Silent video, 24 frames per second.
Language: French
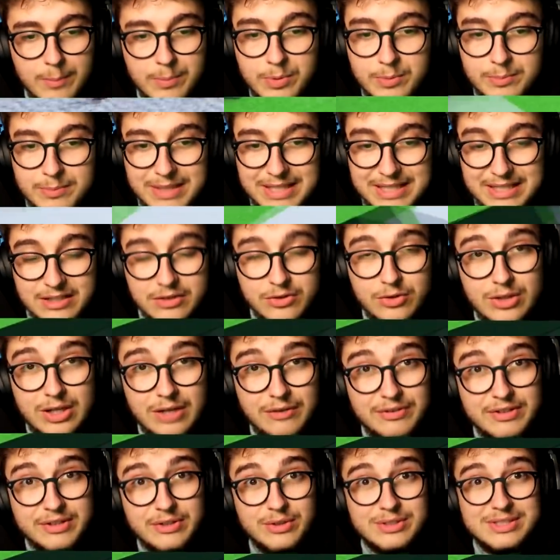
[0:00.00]
un peu maigre de
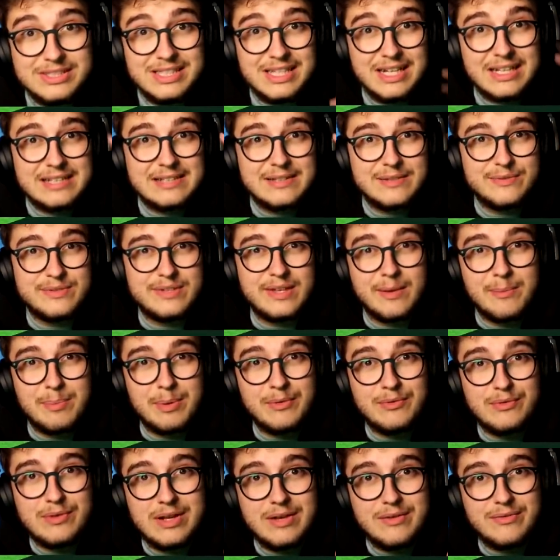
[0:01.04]
la vidéo d'hier, si vous avez
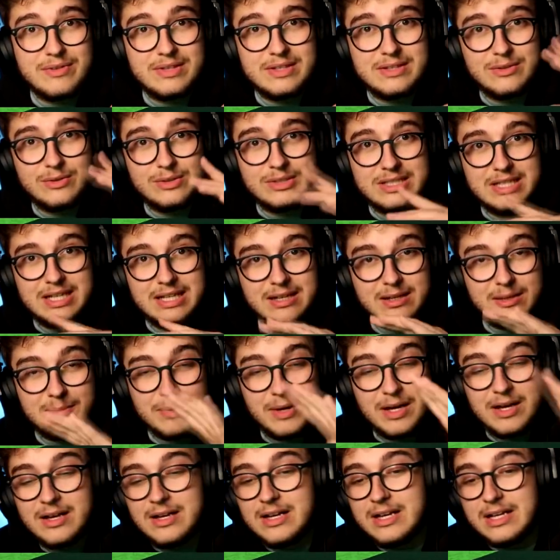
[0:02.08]
pas vu la vidéo d'hier, et eh
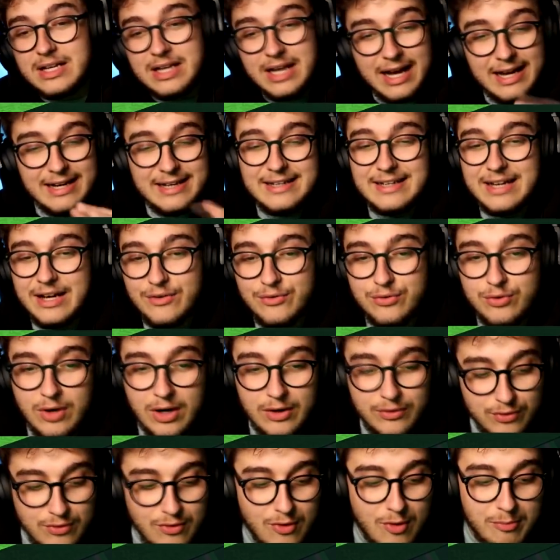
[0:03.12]
bah allez la
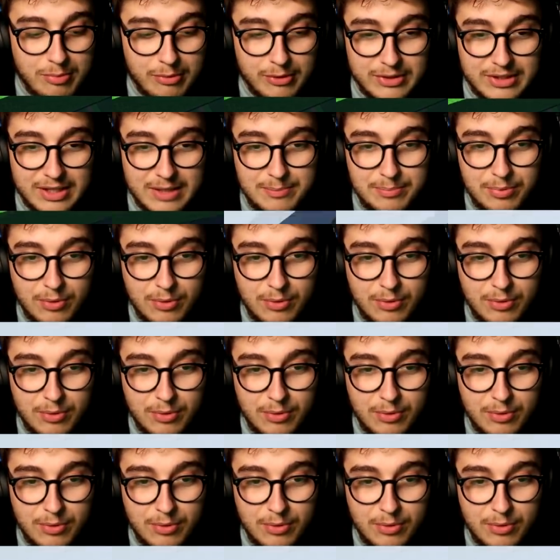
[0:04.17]
voir, vous comprendrez